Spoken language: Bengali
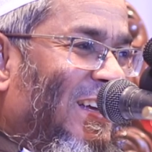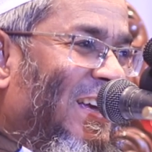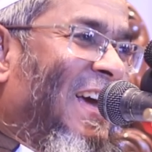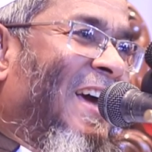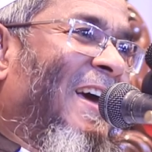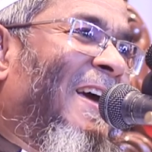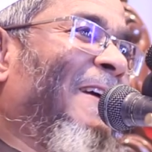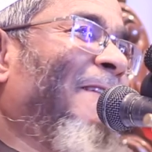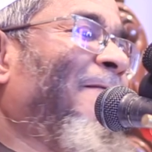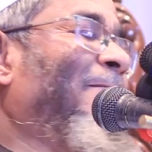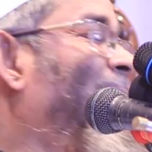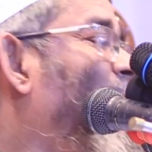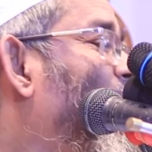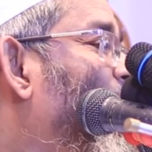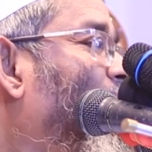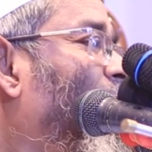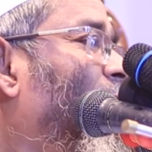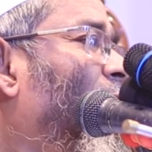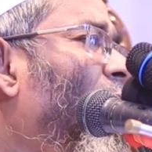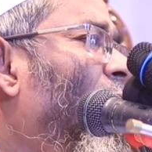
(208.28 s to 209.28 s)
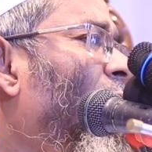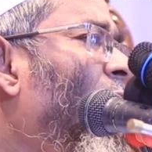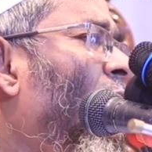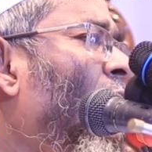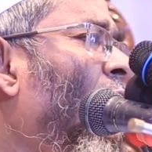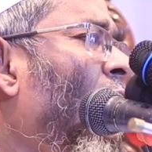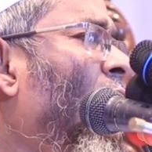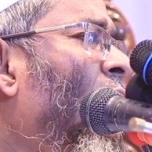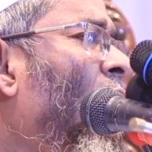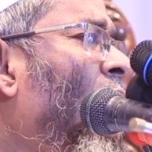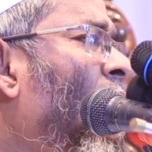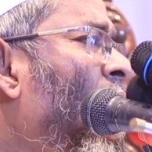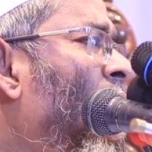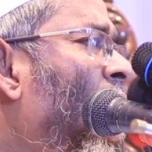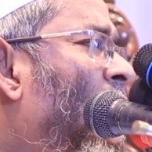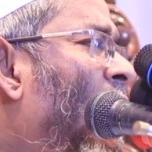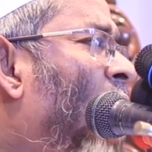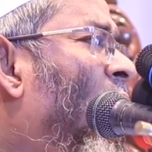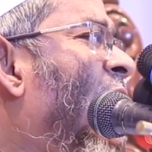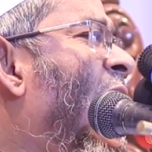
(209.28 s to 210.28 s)
হ্যাঁ
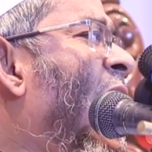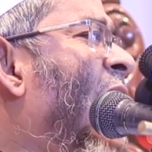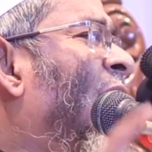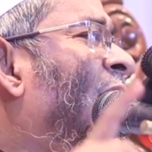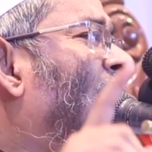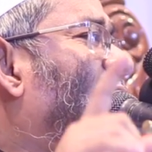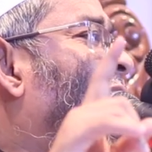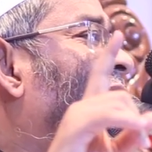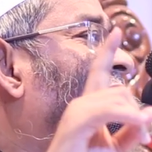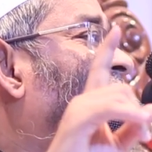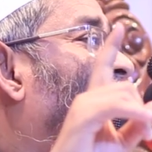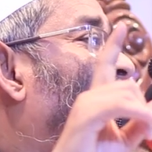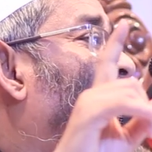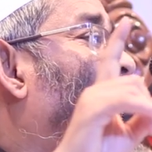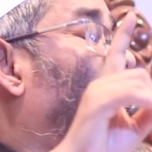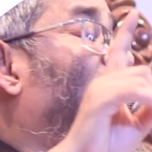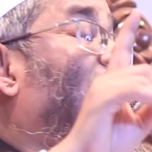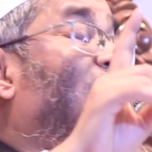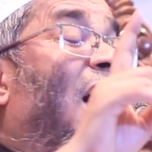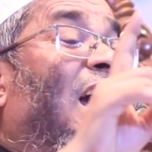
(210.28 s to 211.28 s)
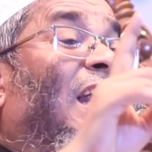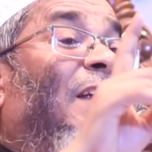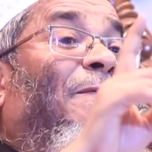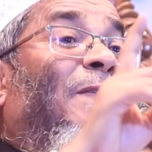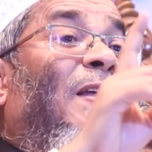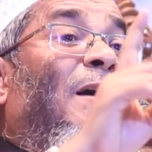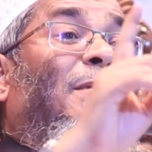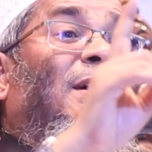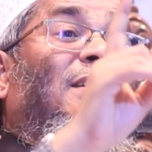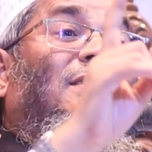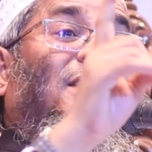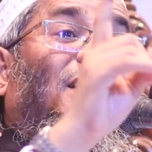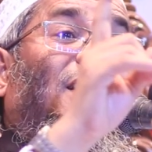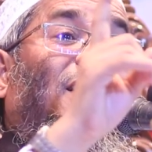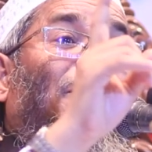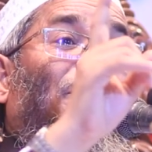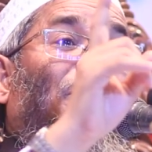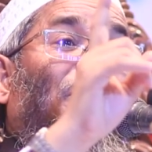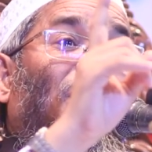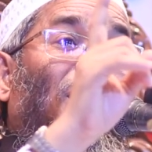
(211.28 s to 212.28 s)
তাহলে আর নাসের মধ্যে আলিফলাম আছে
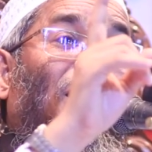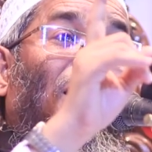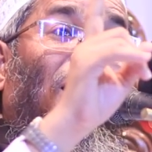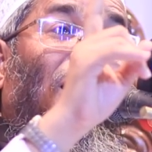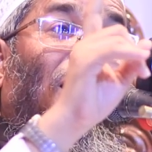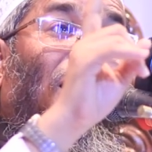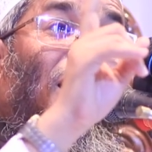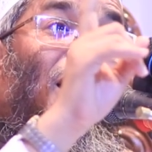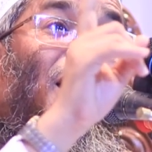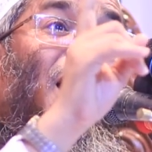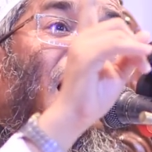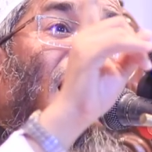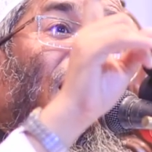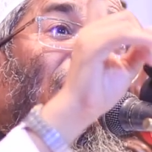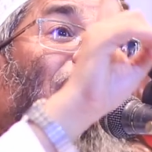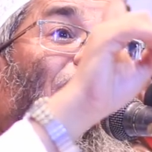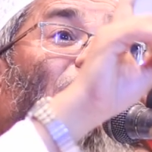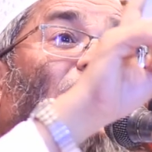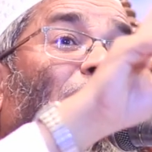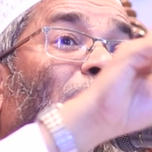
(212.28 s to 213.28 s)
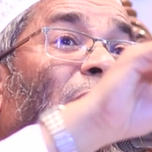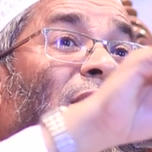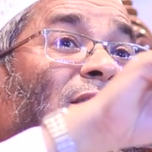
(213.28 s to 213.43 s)
এরা আলিফলামে